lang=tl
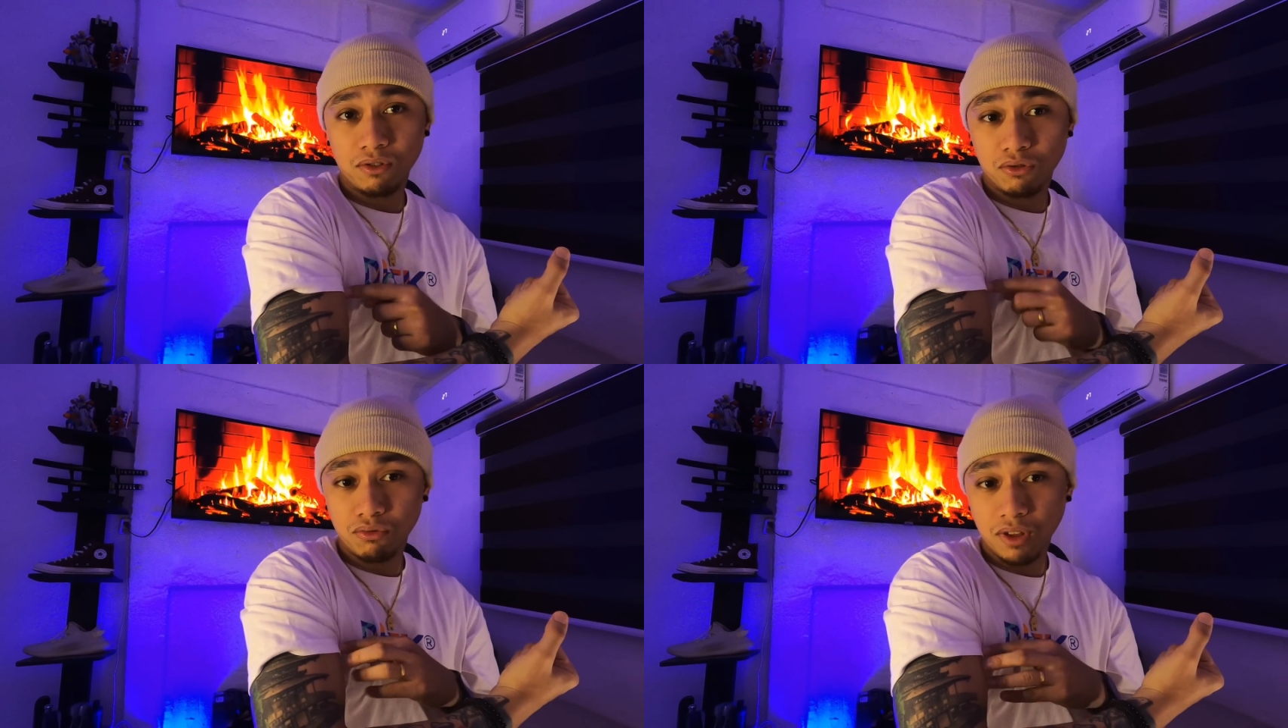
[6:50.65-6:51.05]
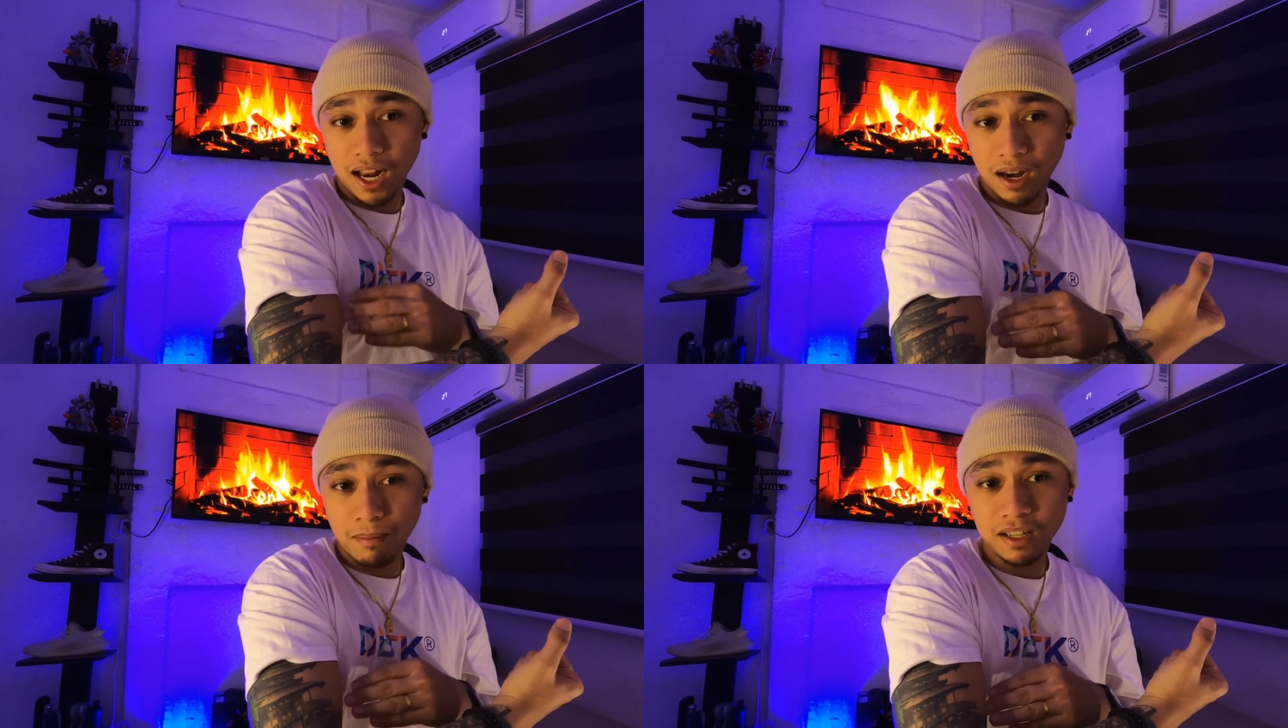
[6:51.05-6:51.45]
yung
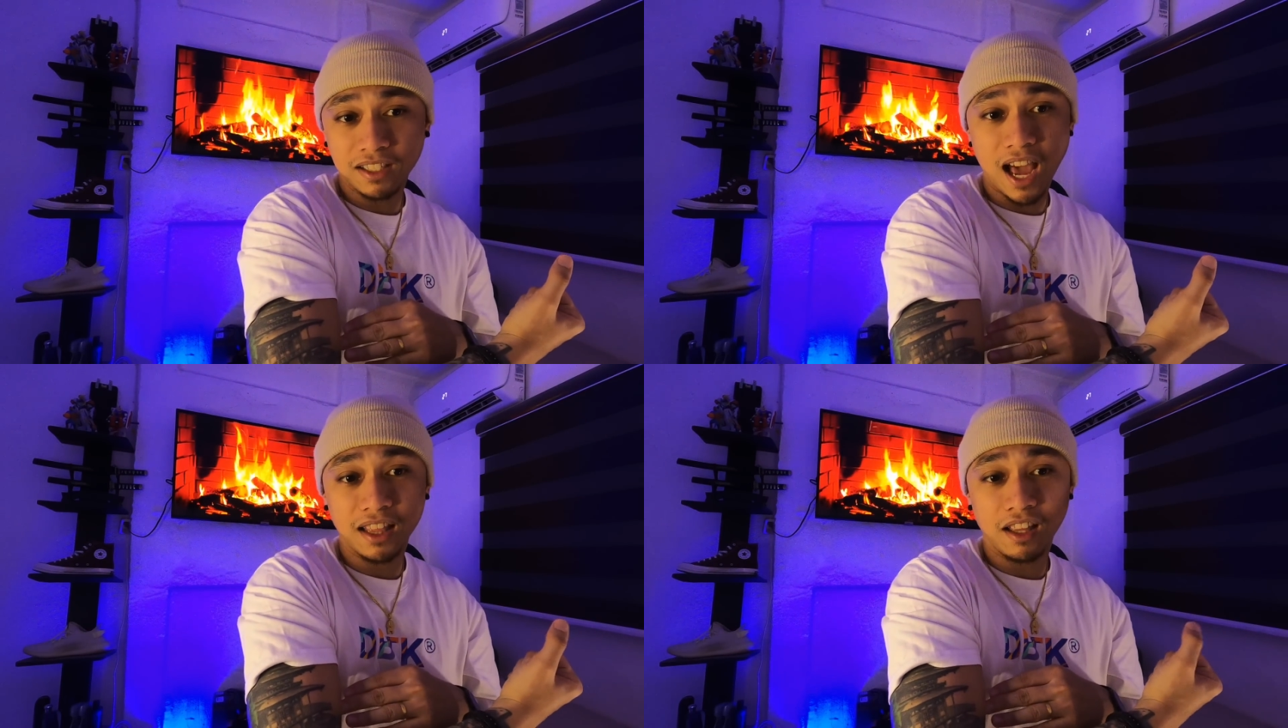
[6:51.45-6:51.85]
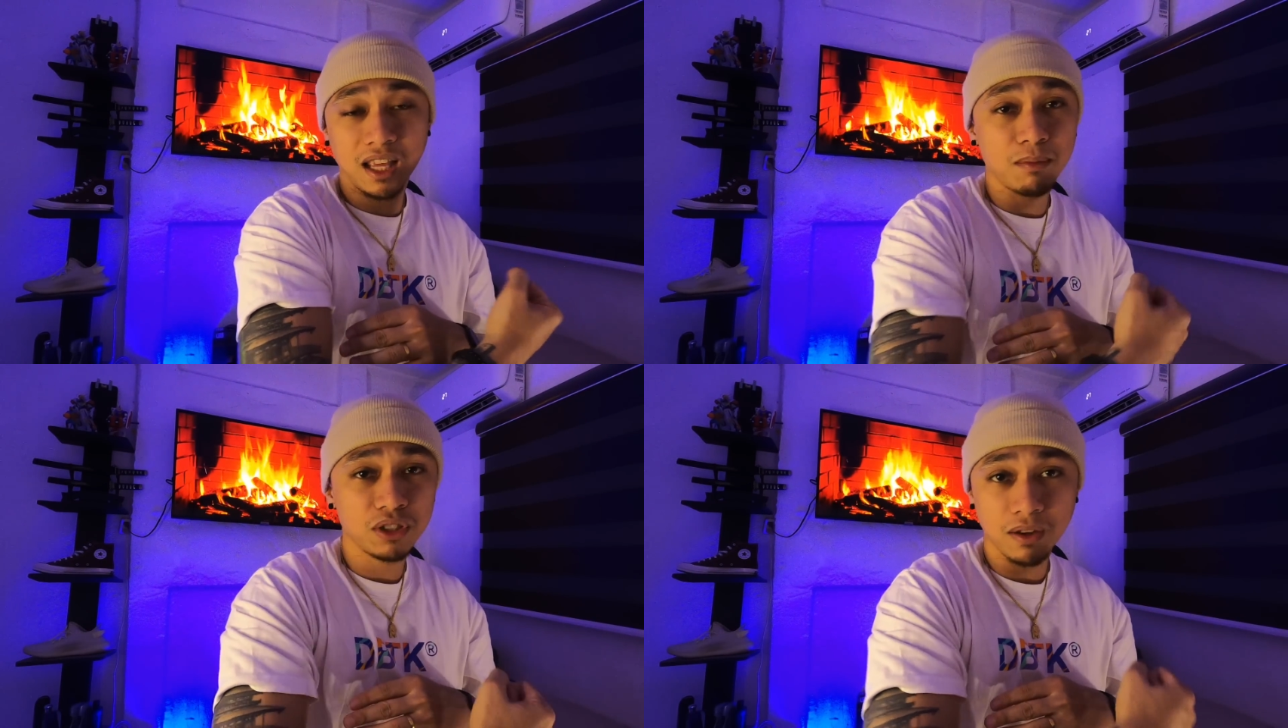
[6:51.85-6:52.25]
nakalabas kahit
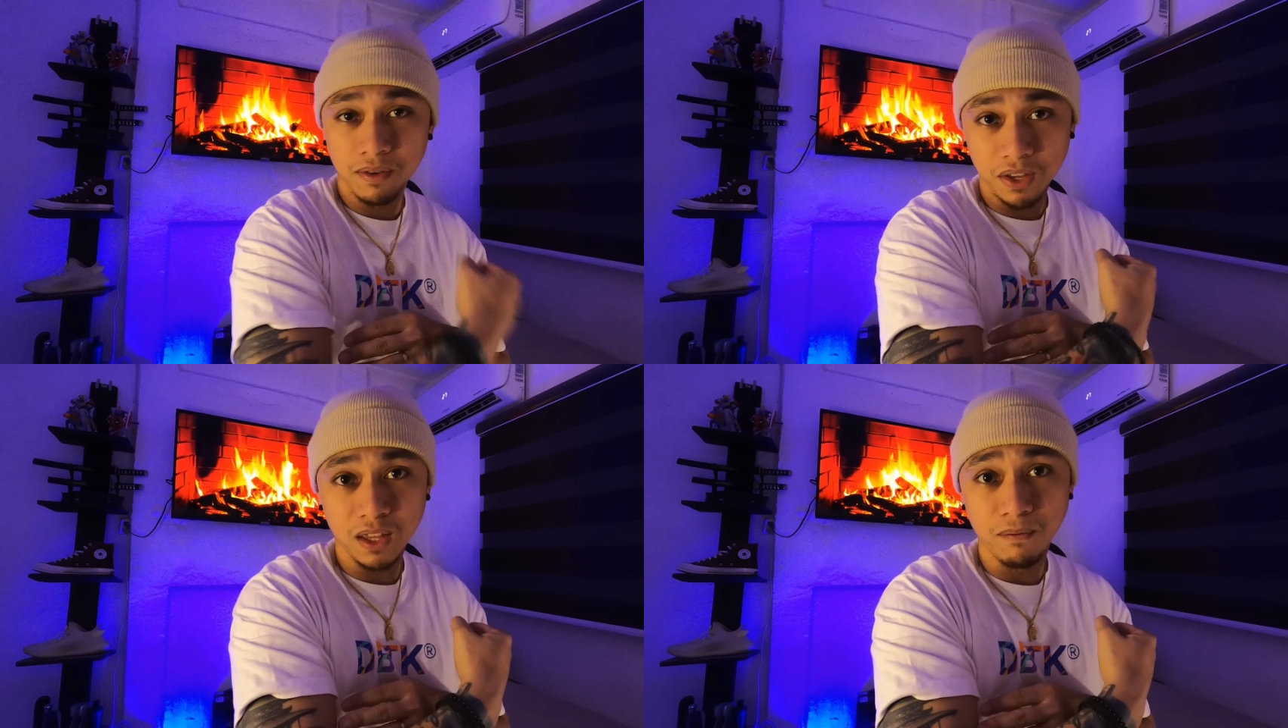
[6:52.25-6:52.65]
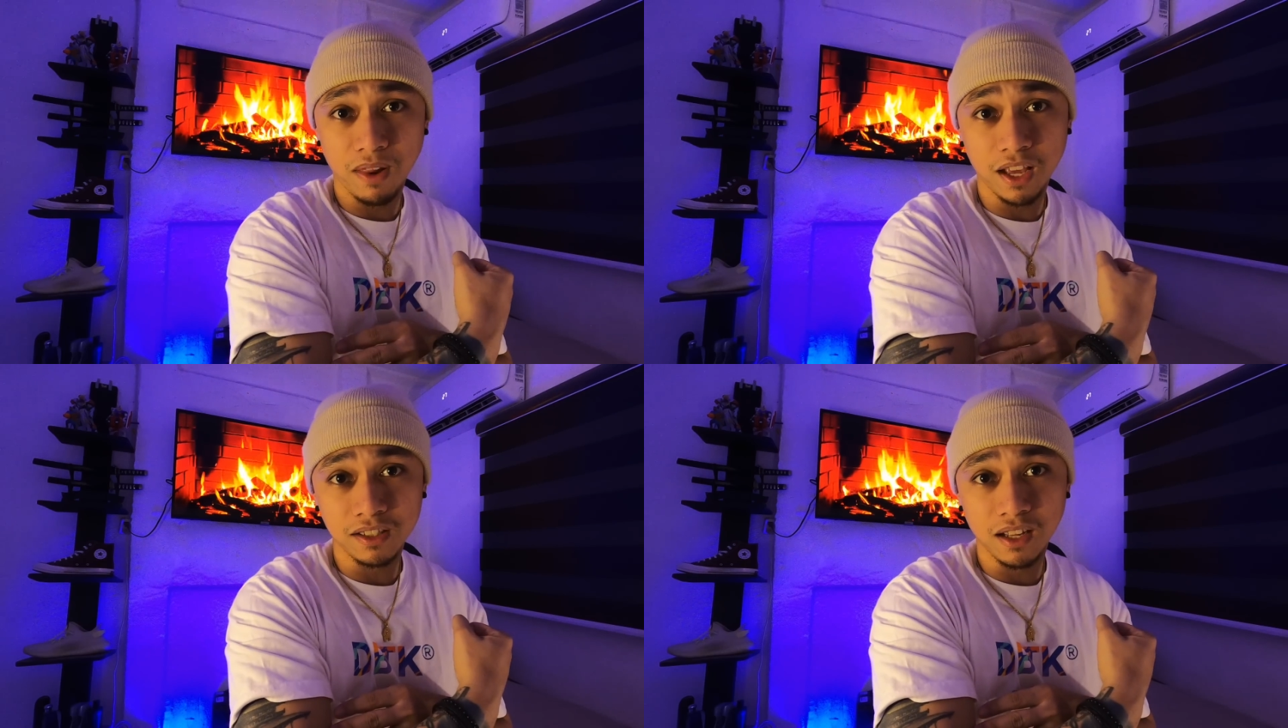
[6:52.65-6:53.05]
hindi mo siya
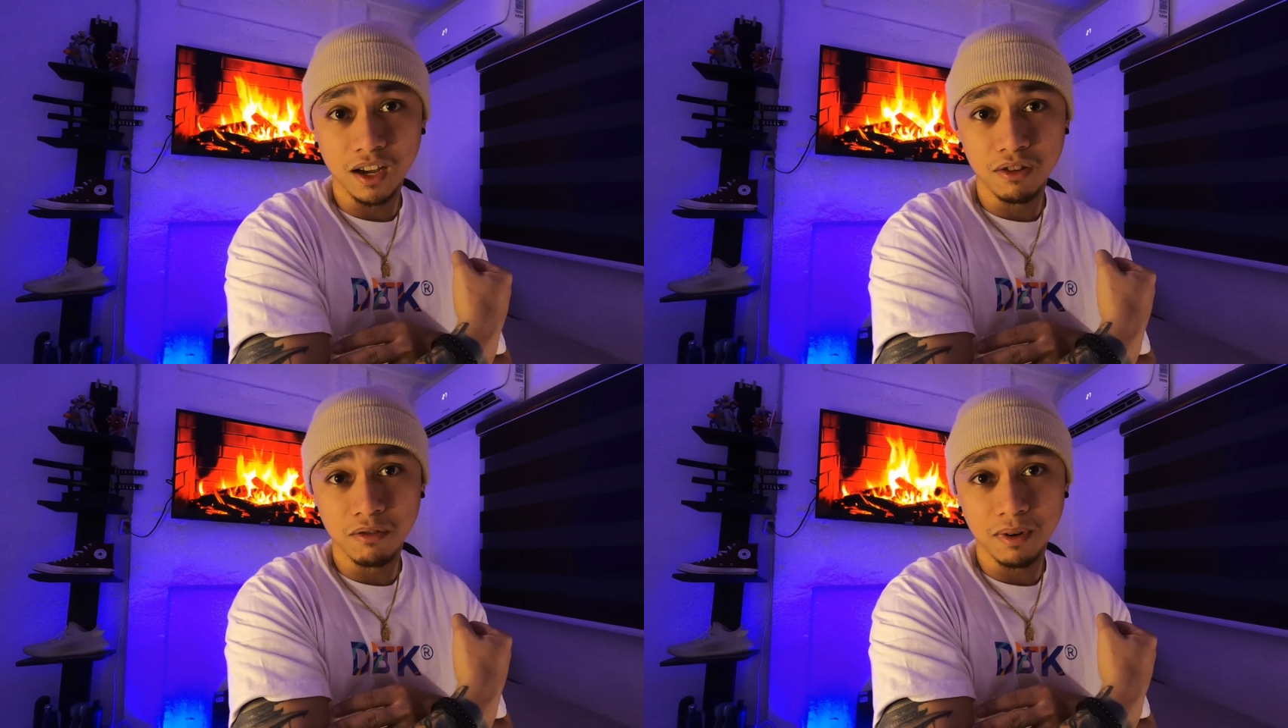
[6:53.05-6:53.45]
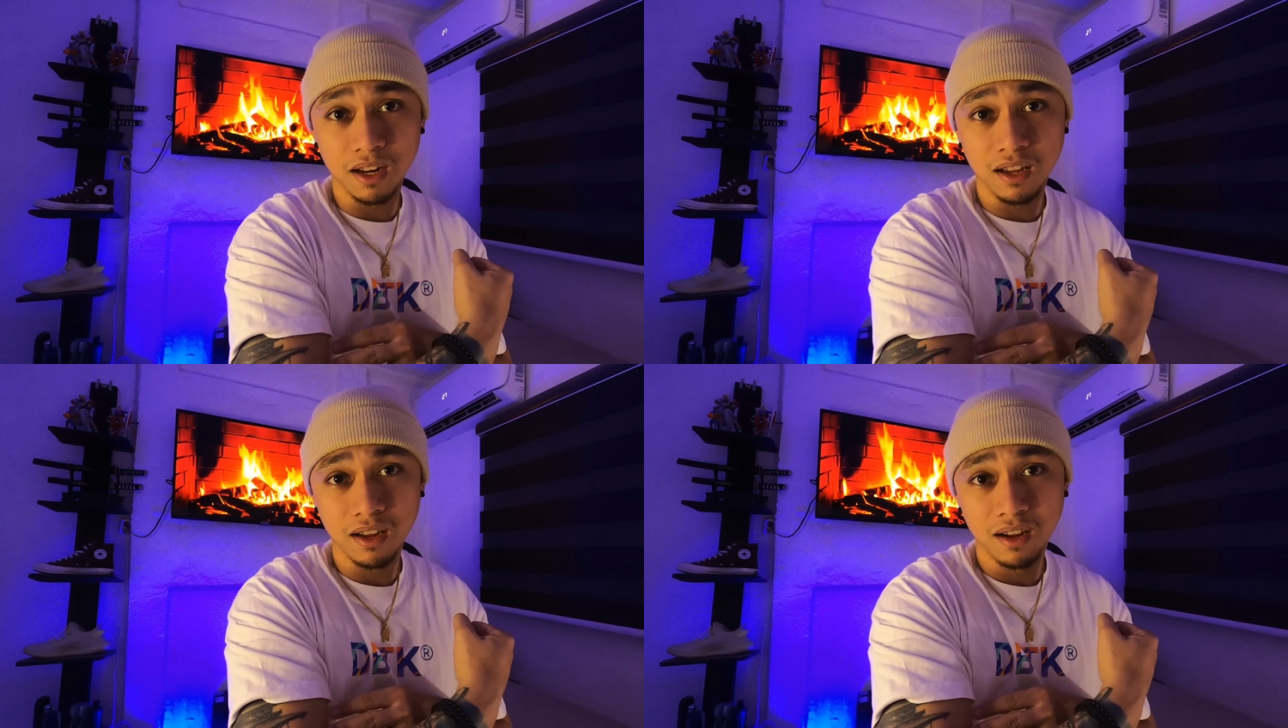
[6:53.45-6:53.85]
piniflex na ganun pre